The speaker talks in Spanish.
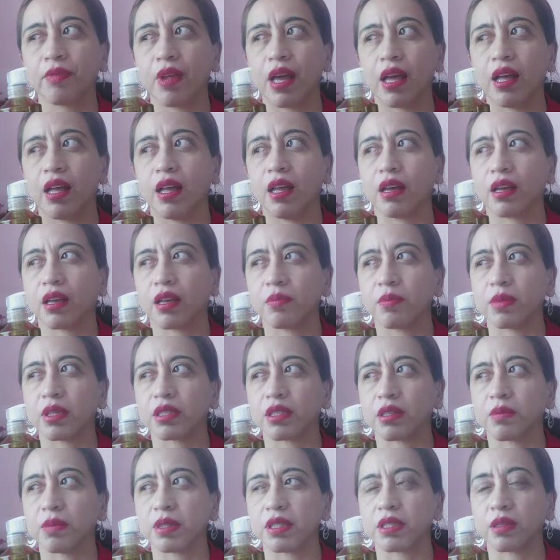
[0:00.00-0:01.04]
Ah, ¿Qué
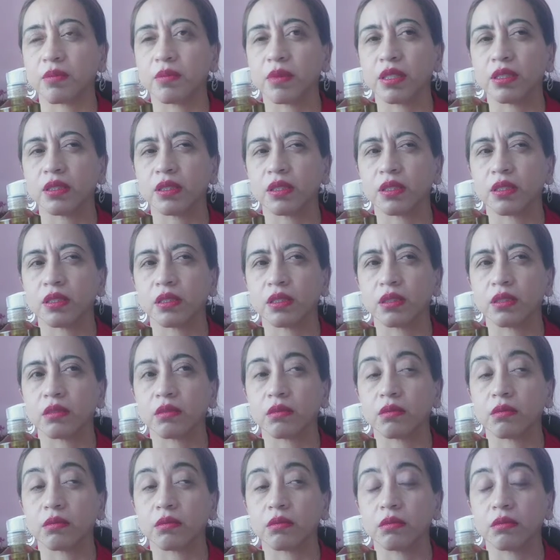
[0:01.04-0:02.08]
más? ¿Qué más? ¿Qué
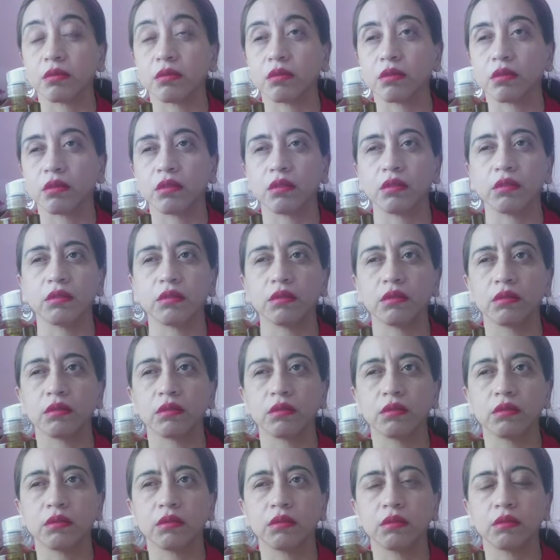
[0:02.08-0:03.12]
más?
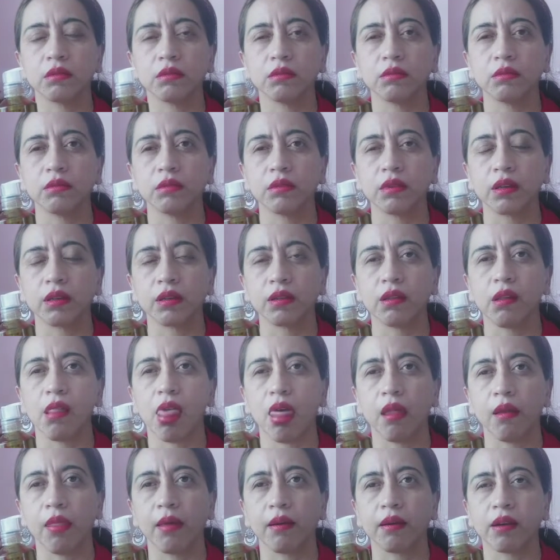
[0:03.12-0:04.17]
No,
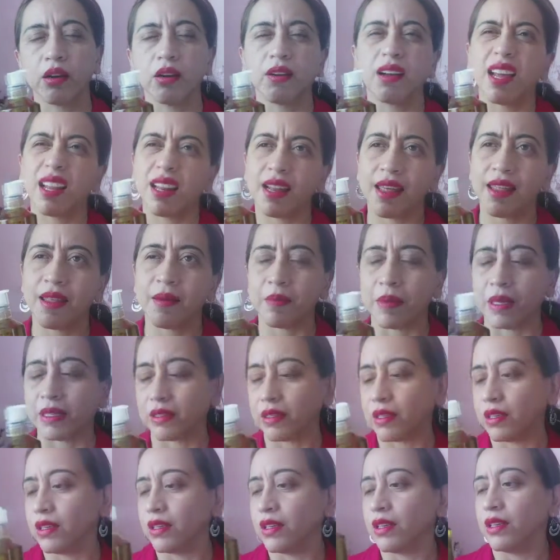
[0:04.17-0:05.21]
creo que nada
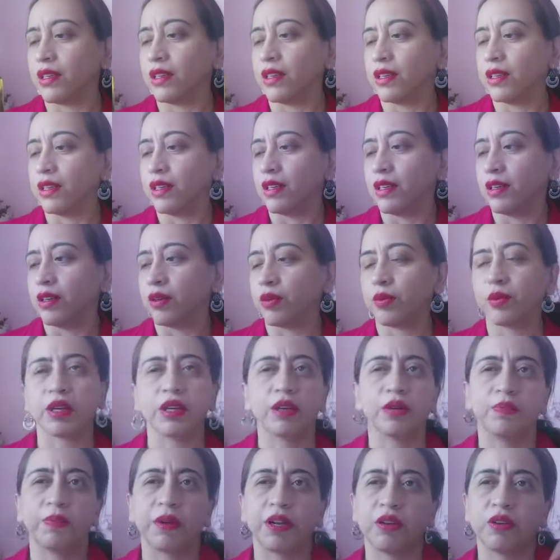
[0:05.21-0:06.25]
más
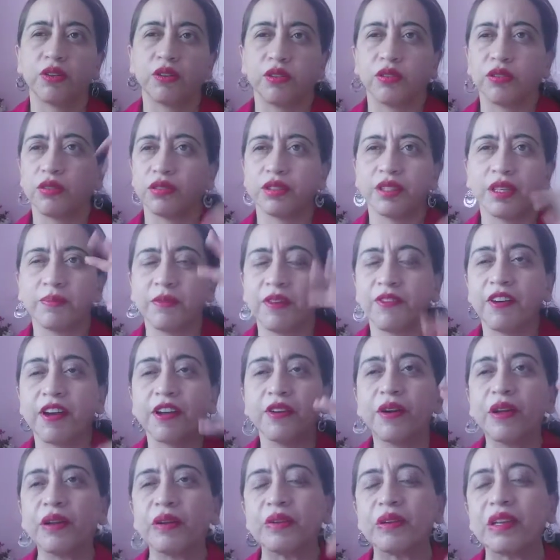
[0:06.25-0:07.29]
bueno, pero si me
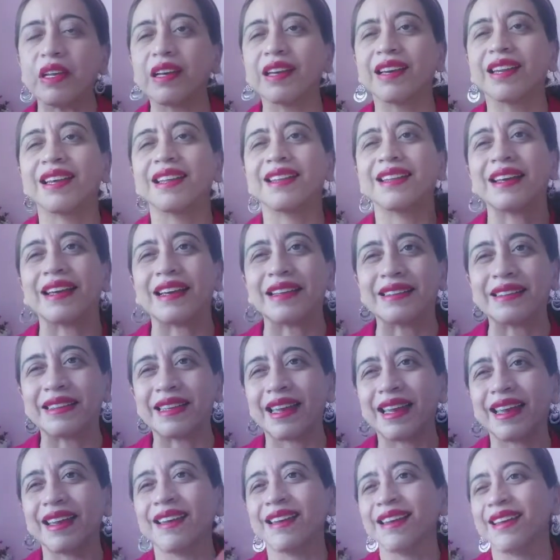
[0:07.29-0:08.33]
falló algún
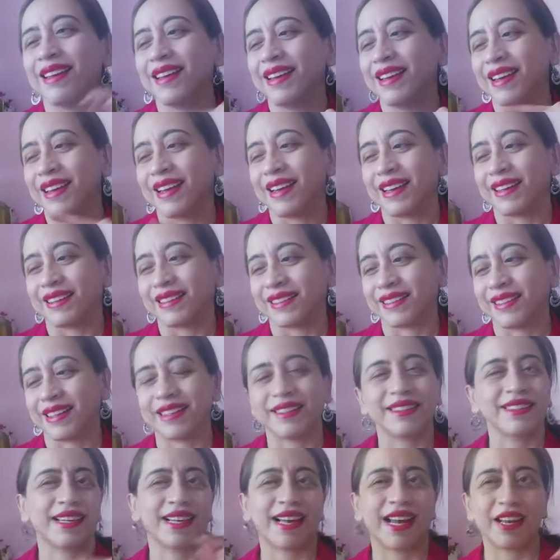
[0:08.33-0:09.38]
ingrediente,
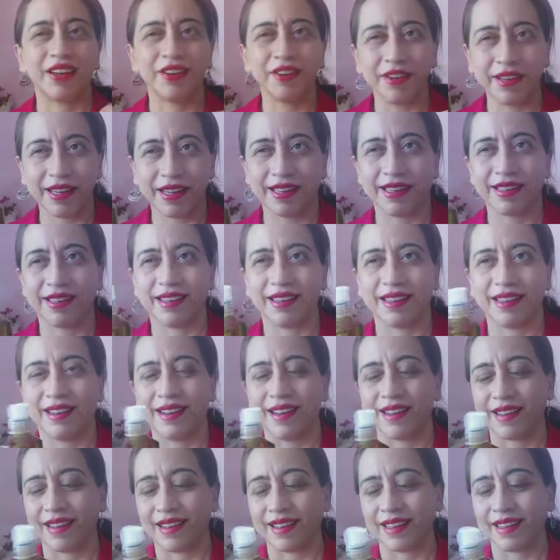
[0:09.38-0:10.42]
este, chécalo en,
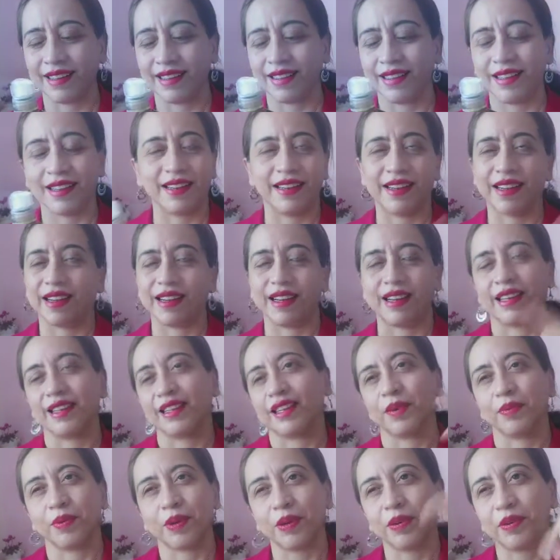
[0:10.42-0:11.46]
la cajita, en la
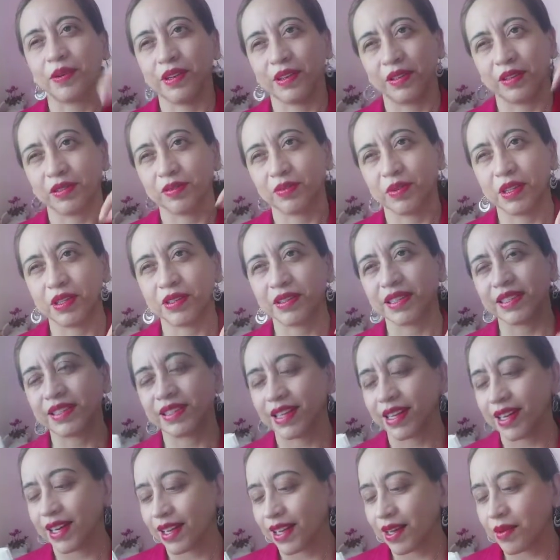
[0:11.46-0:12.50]
cajita, bueno, en los videos que
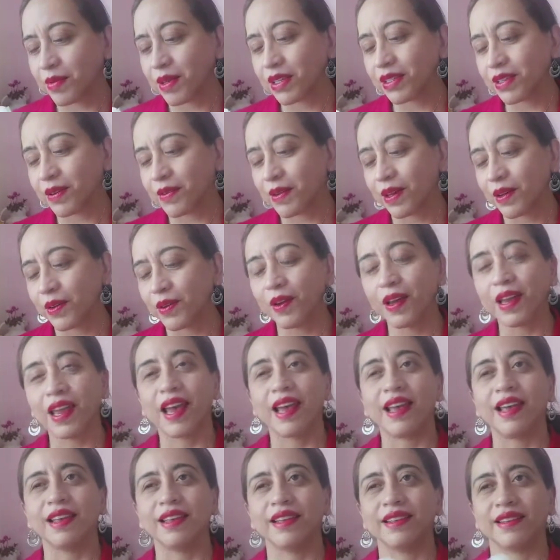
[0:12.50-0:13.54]
están acá más abajo y
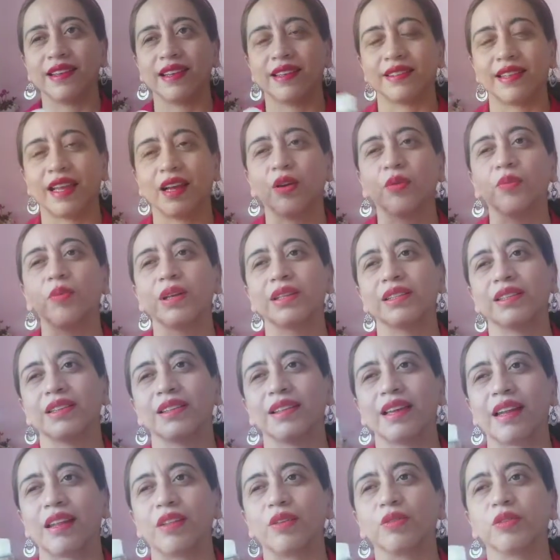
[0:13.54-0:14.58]
ahí está como
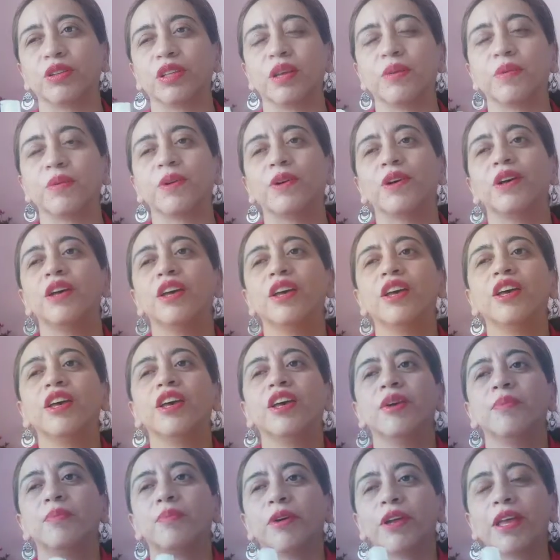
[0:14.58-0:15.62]
aceite reductivo.
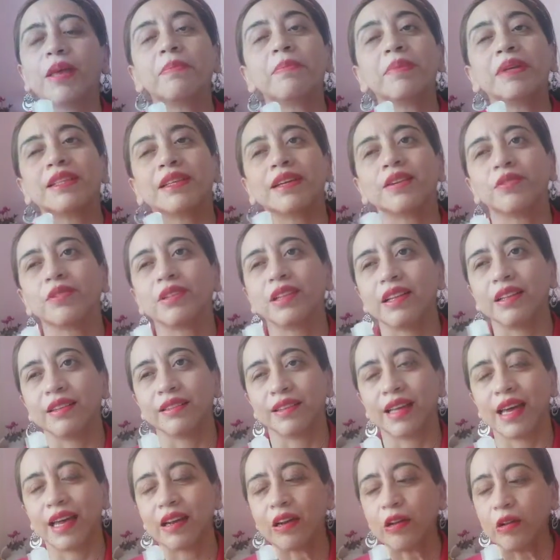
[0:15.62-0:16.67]
Voy a empezar a
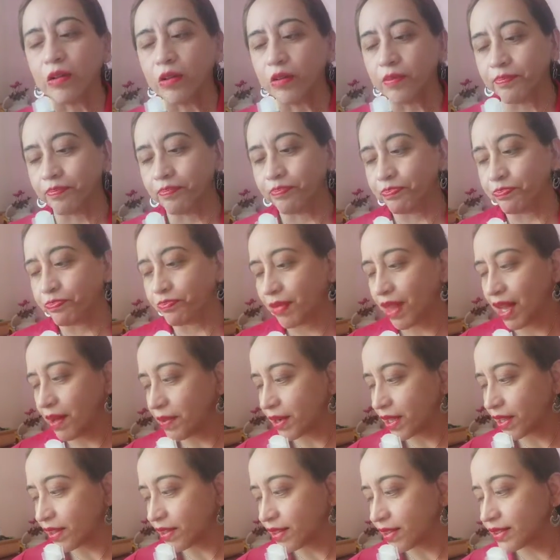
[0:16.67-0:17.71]
utilizarlo, mm, la
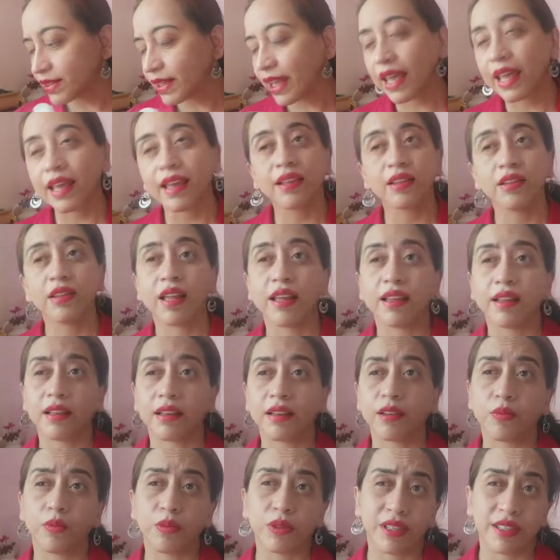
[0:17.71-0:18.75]
verdad es que,
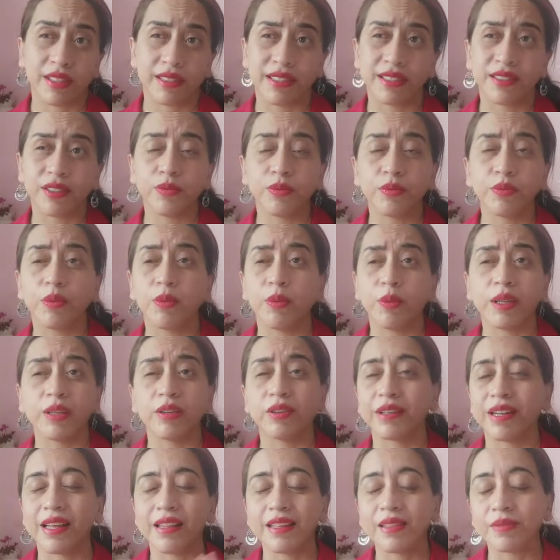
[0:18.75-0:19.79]
nada, como te decía hace un
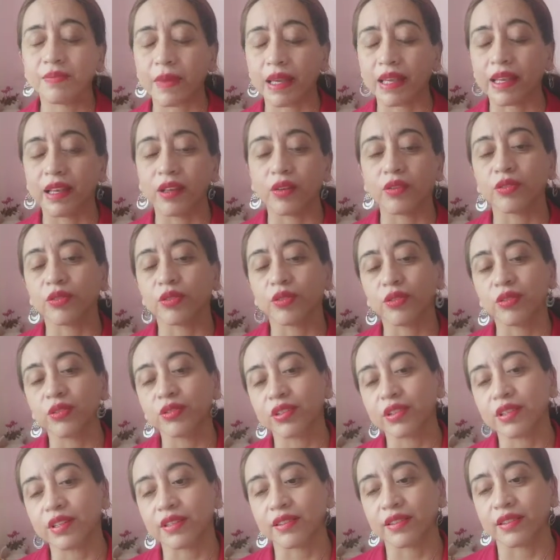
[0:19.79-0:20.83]
momento, nada es mágico, todo
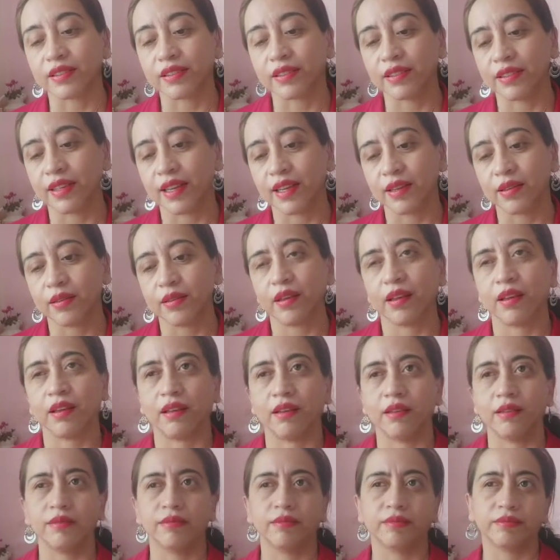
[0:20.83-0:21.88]
se necesita
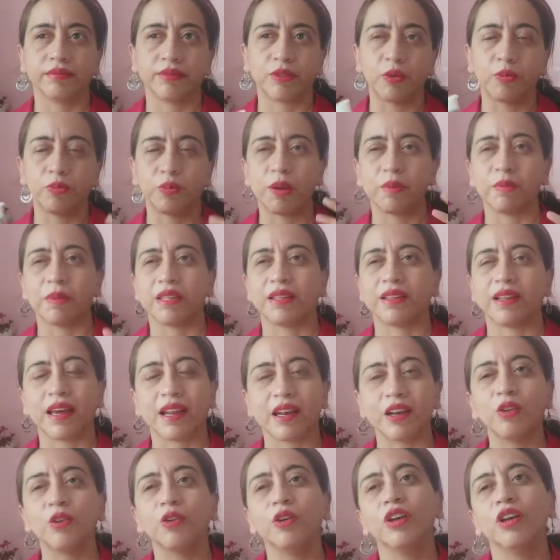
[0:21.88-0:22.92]
eh,
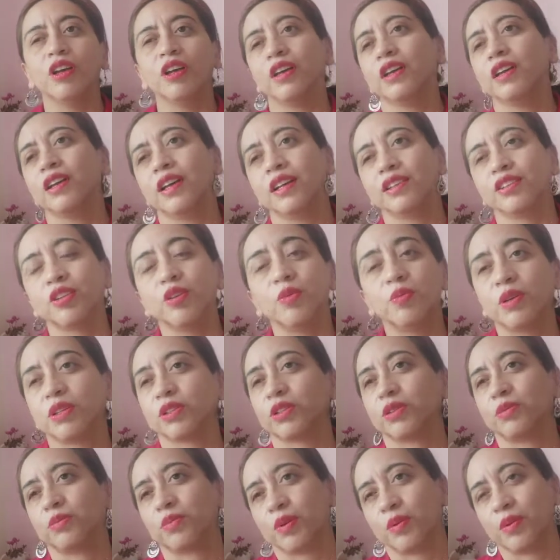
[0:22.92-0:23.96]
complementarlo. Esto lo
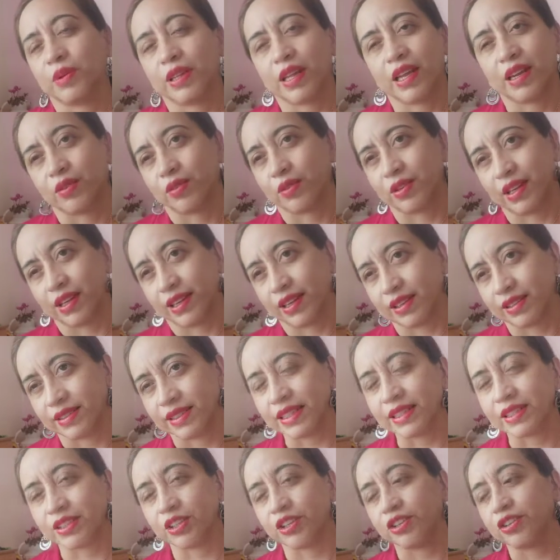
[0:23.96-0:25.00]
puedes complementar con
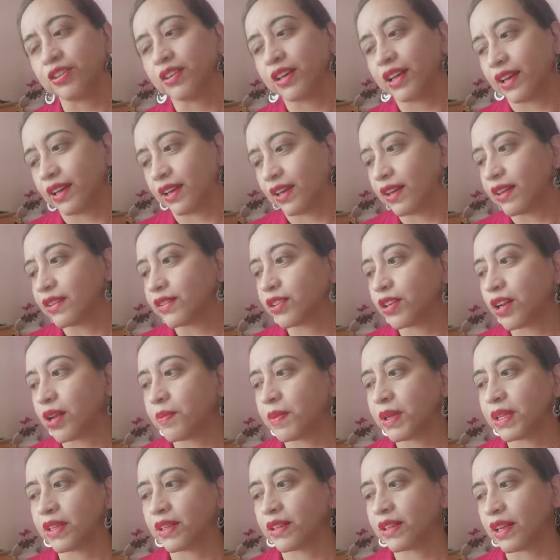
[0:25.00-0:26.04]
ejercicio, eh,
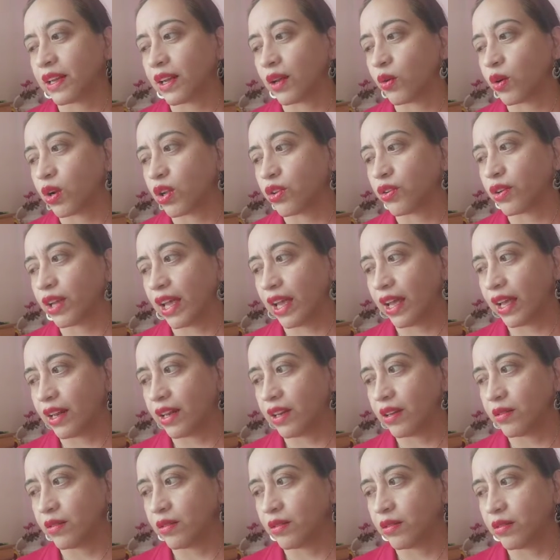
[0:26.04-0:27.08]
solamente te recuerdo
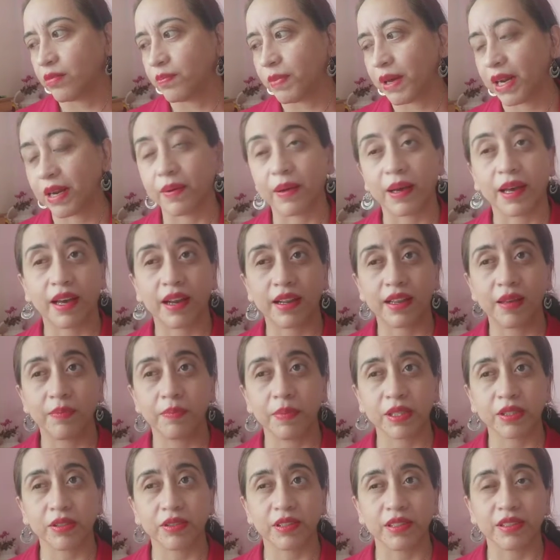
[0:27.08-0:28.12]
que para bajar de
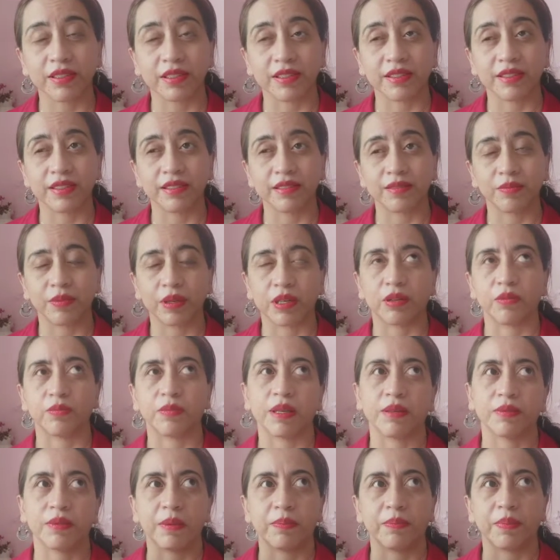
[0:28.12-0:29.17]
peso, bueno,
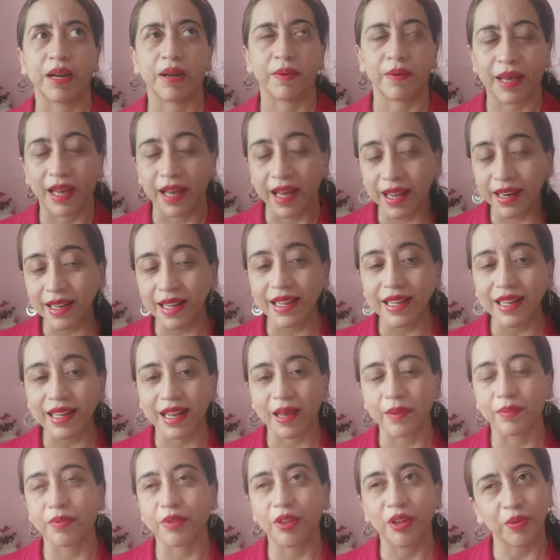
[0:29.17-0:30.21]
más bien para bajar
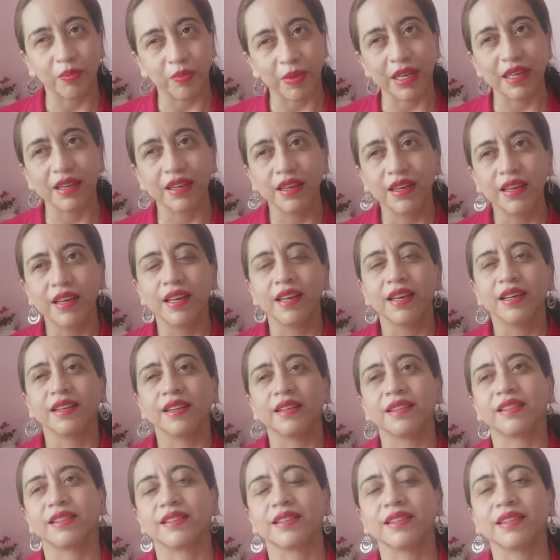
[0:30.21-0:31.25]
el abdomen
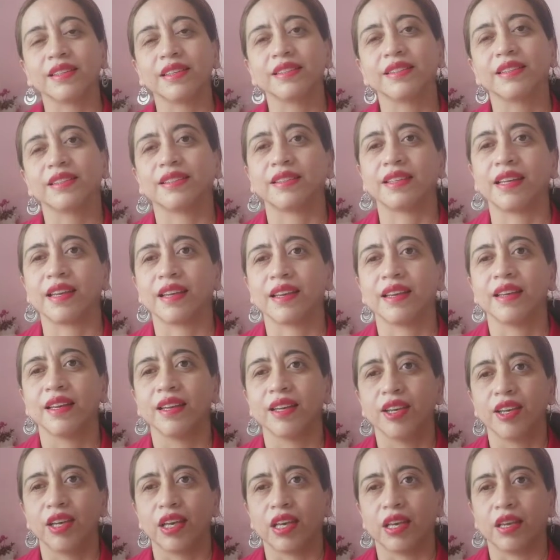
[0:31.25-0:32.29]
necesitas hacer...
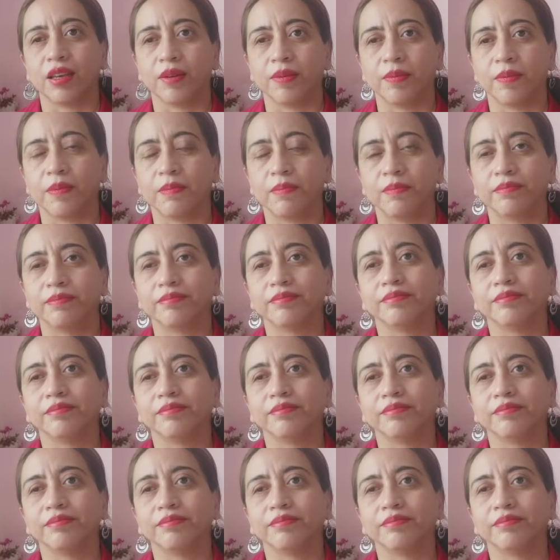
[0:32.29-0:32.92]
Em,